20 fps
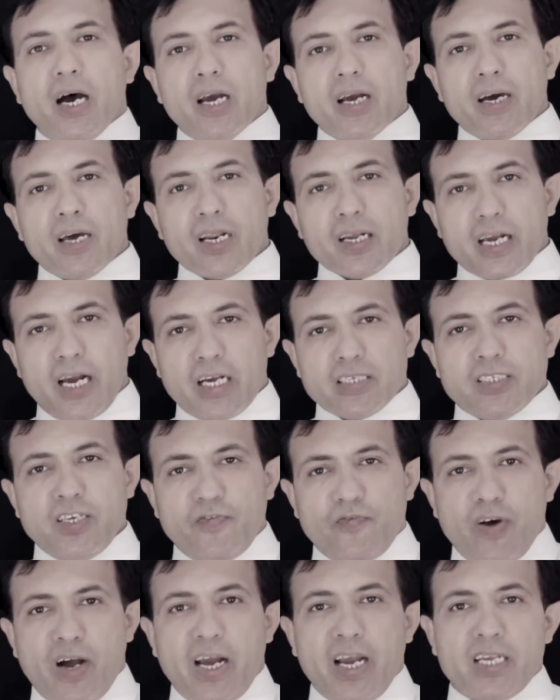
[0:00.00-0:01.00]
अगर
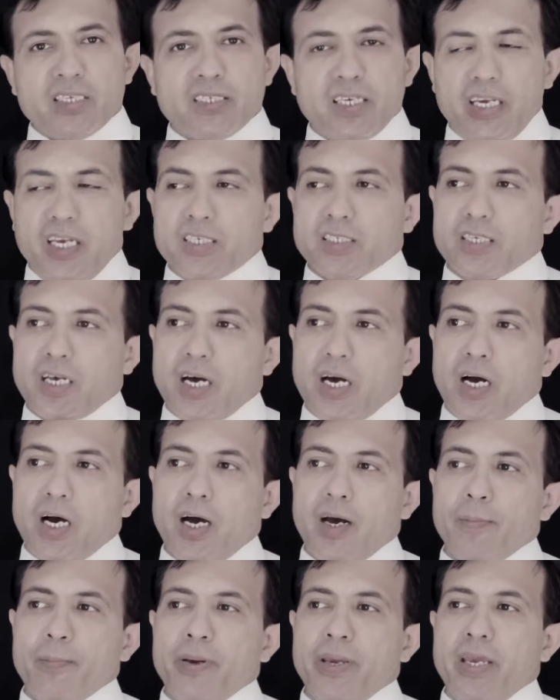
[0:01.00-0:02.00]
काजी फायज ईसा
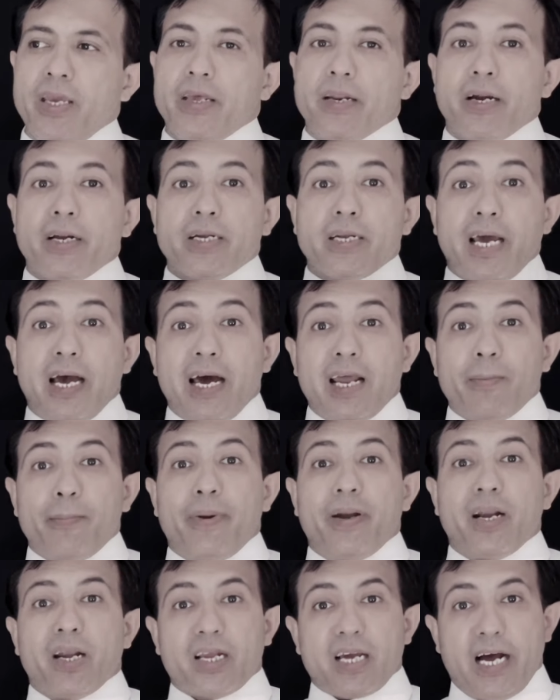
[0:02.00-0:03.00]
अभी
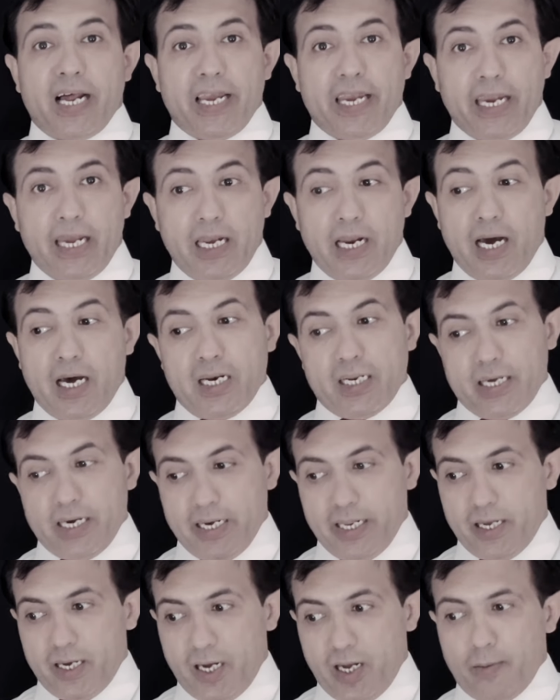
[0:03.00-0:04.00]
रिटायरमेंट का ऐलान
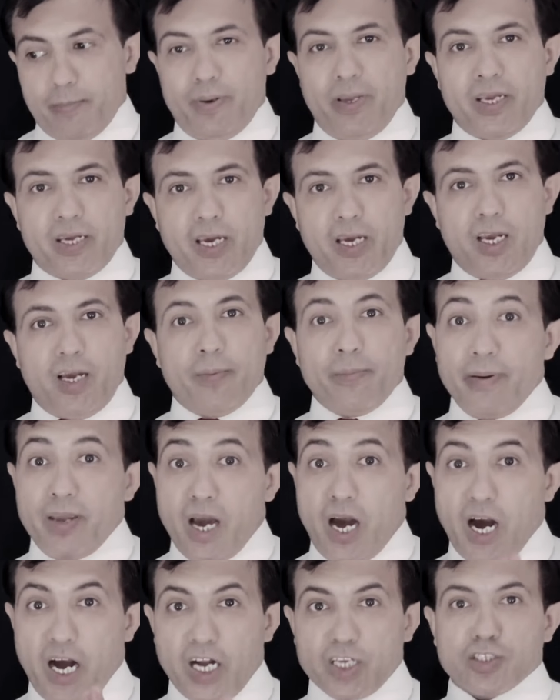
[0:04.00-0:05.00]
करें अभी के
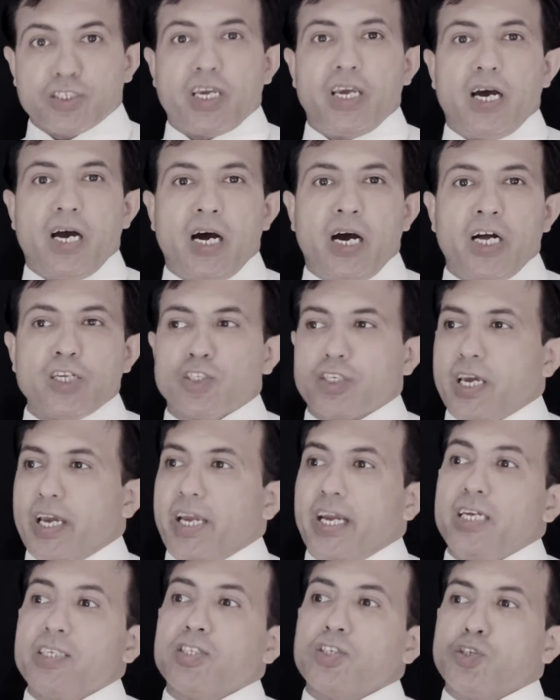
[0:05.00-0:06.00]
अभी आज के आज के
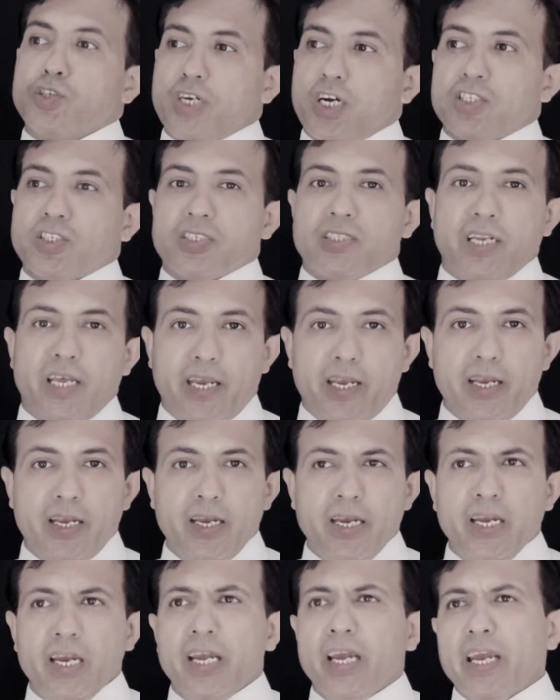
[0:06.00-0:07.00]
इस शख्स ने
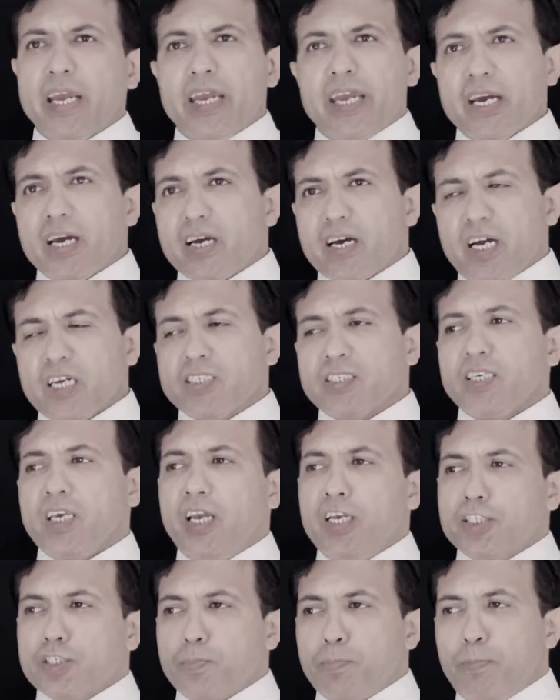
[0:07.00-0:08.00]
एक
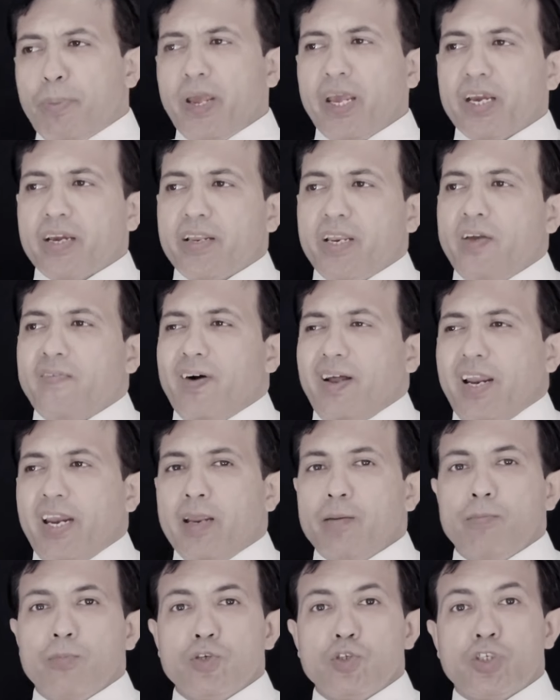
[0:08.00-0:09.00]
खसीस बेकरी वाले
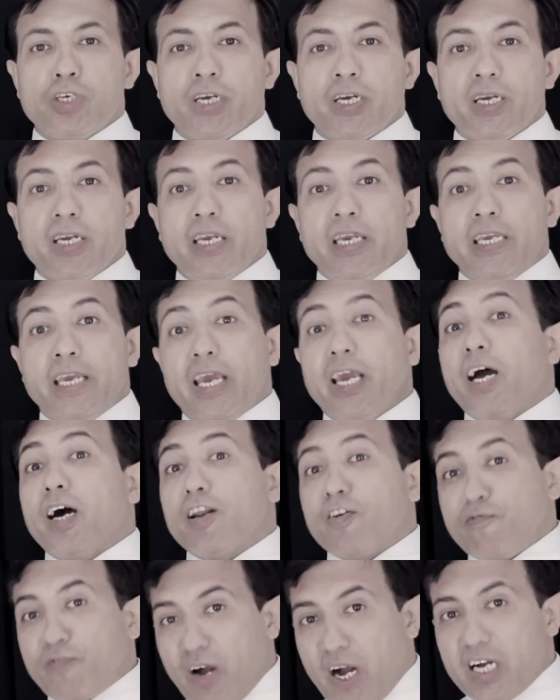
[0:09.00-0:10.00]
ने मुझे ये
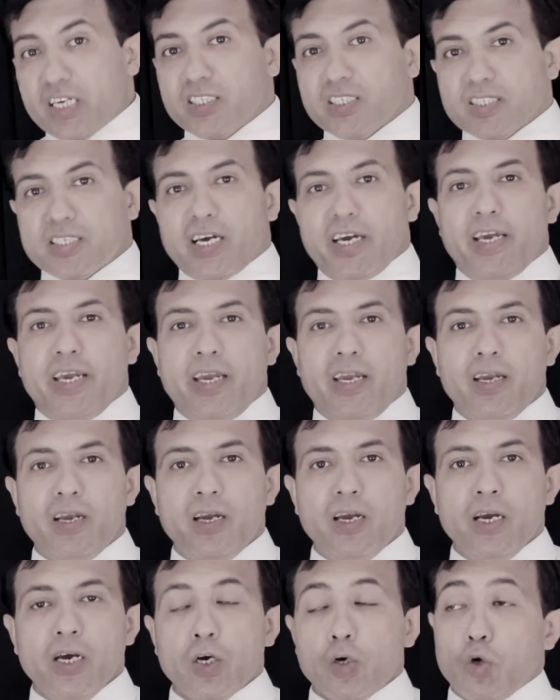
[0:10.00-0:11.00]
अल्फाज कहे
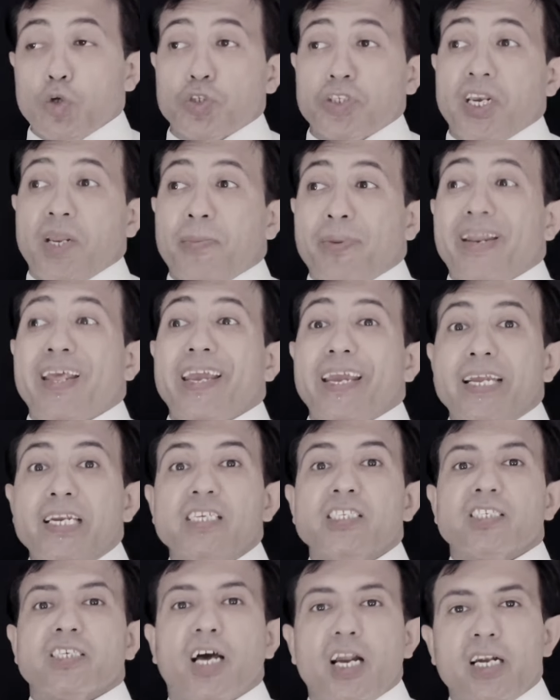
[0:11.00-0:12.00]
उसने मेरी
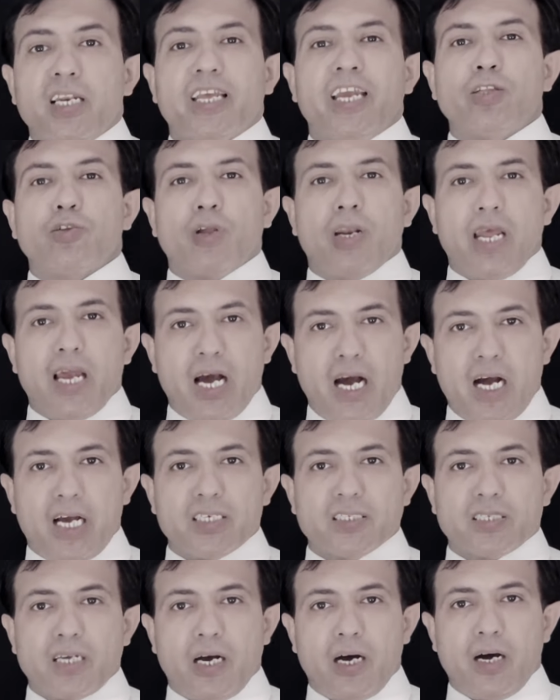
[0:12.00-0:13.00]
इंसल्ट की तो
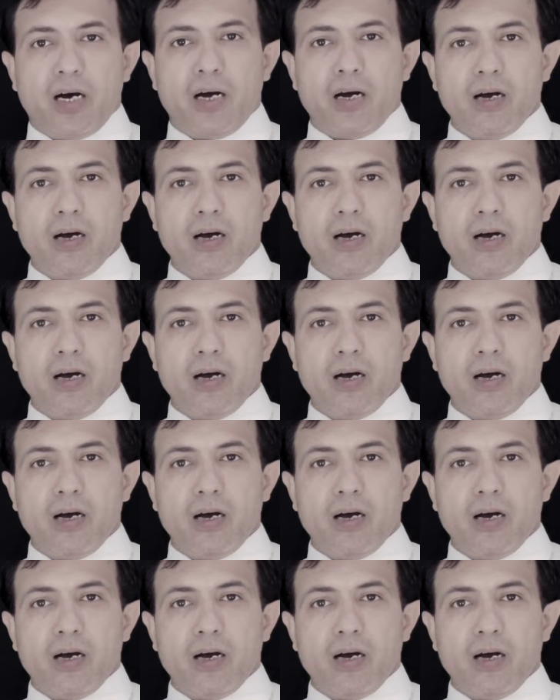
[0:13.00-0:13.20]
लिहाजा